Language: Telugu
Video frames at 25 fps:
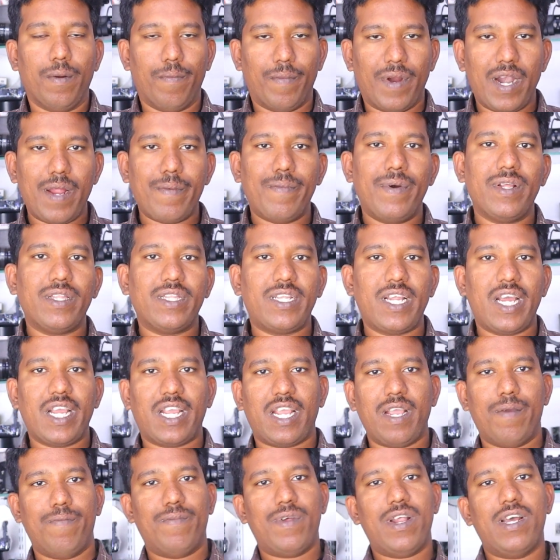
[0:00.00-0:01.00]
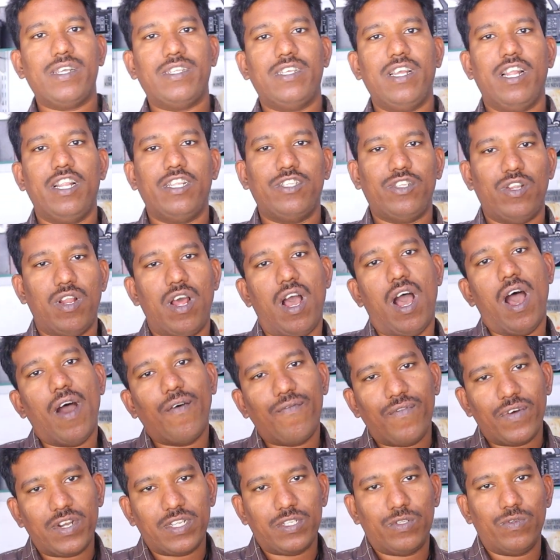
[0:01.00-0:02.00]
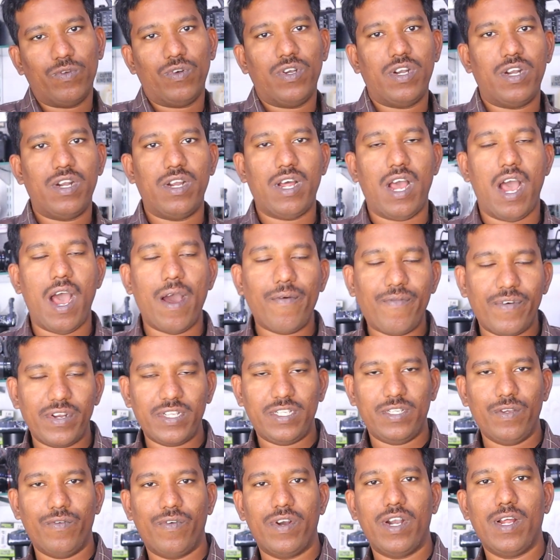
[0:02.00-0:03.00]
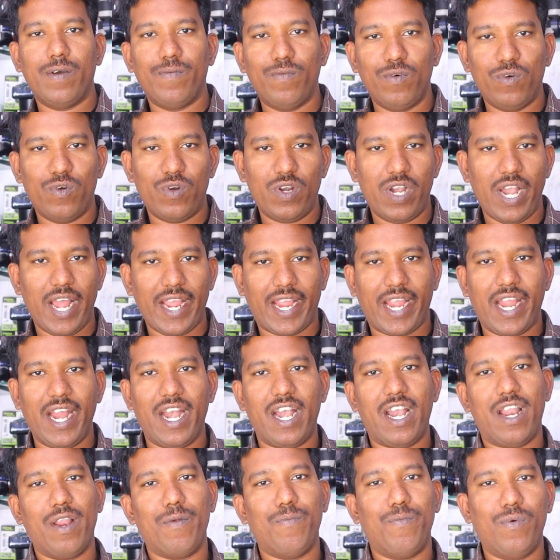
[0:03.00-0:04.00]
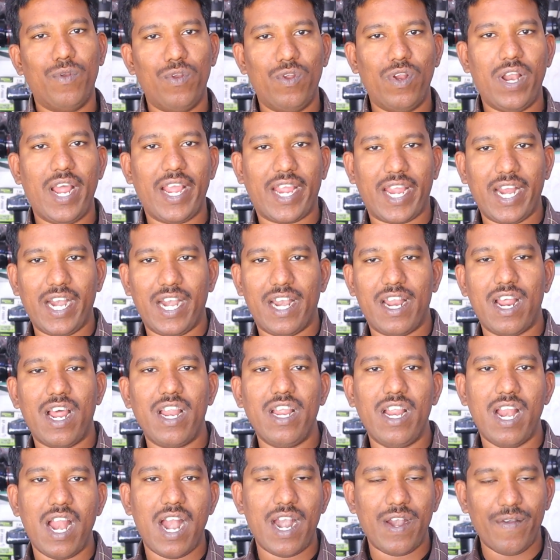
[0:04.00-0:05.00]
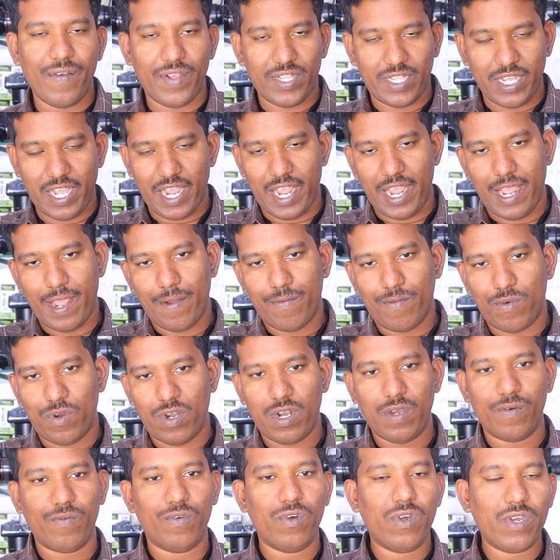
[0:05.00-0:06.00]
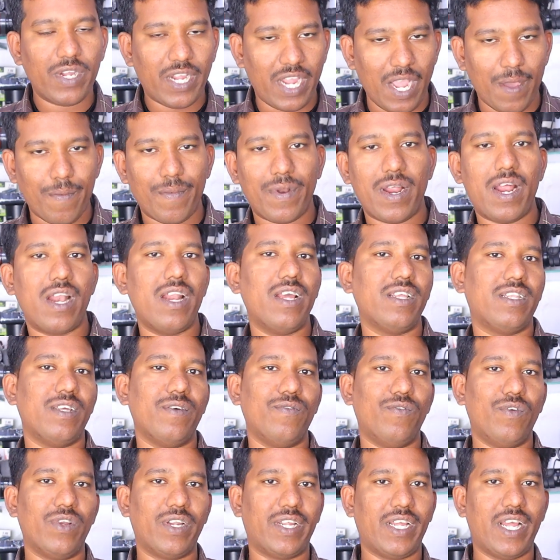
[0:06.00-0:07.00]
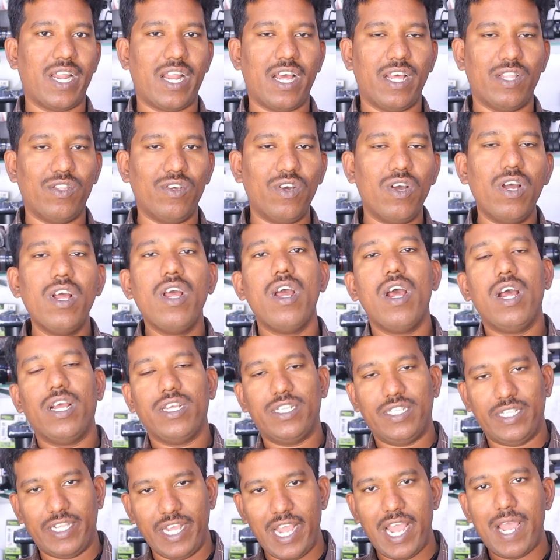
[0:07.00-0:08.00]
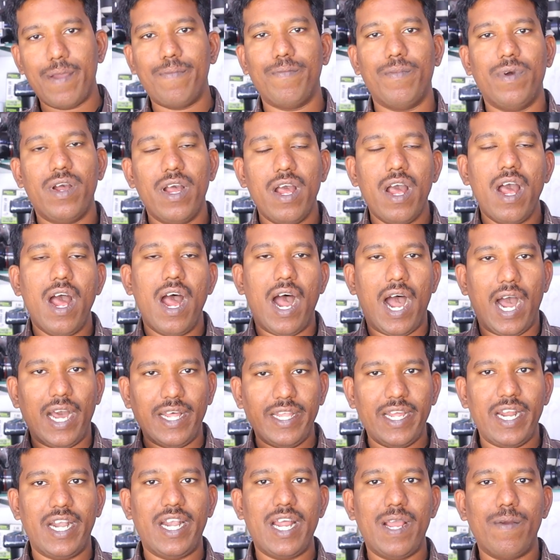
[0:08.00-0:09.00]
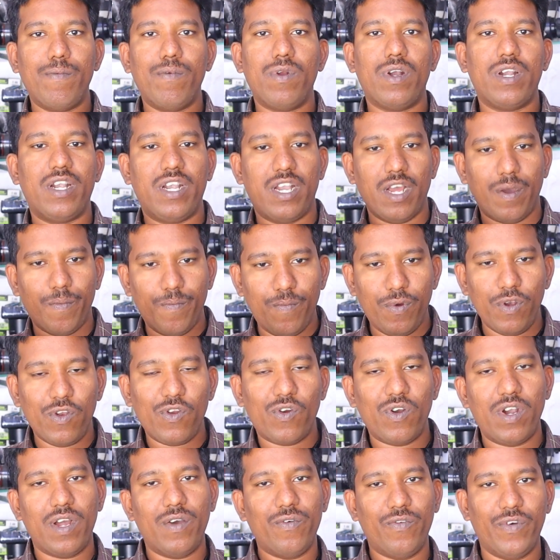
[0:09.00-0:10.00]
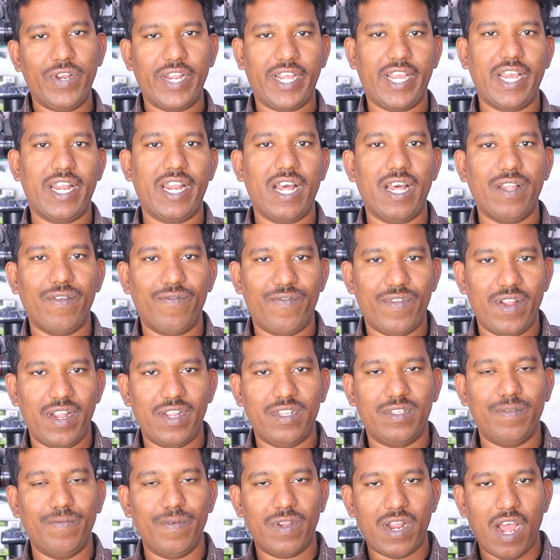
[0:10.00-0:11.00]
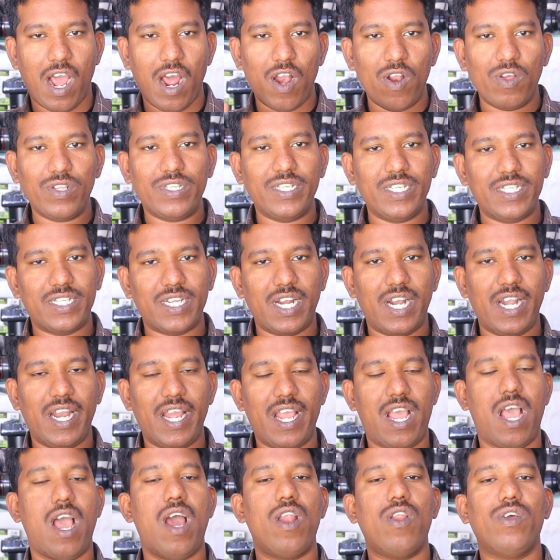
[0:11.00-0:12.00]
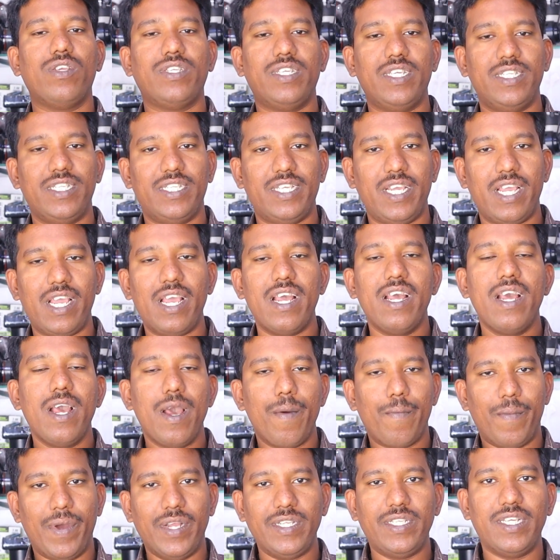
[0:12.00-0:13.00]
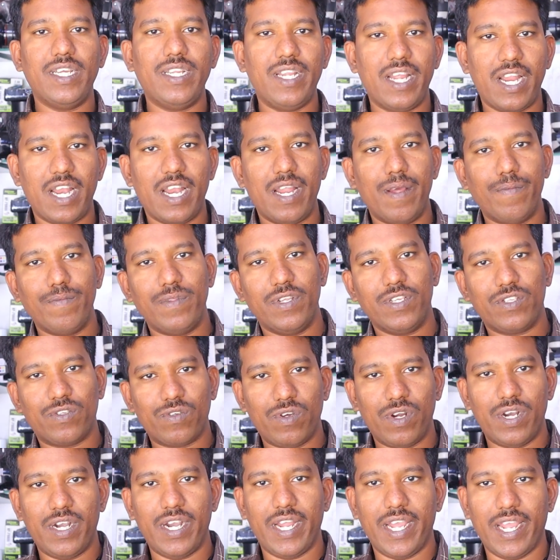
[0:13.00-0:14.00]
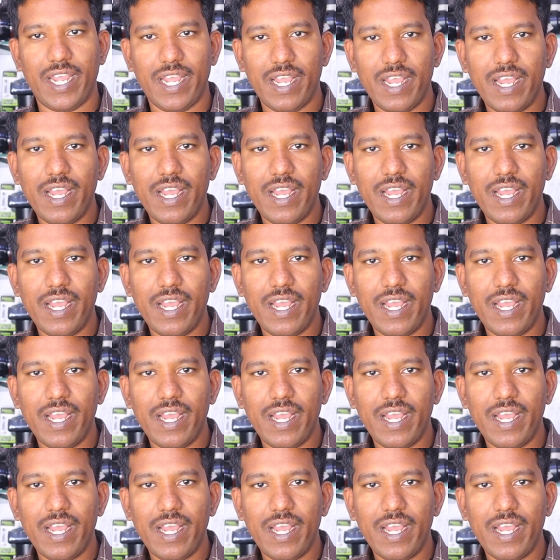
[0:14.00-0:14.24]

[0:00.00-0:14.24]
మనమంతా కెమెరా సేల్స్లో ఆఫర్స్ ఉన్న ఆఫర్స్ ఇవ్వడము లక్కీ ట్రిప్పులు లక్కీ డ్రాలు ఇలాంటివి అయితే ఏమి ఉండవు కెమెరాలు అయితే ఊరికే రాదు సేమ్ అదే టైంలో డబ్బులు కూడా ఊరికే రాదు ఫ్రెండ్స్ మీరు ఆలోచించండి ఆలోచించి మంచి నిర్ణయం తీసుకోండి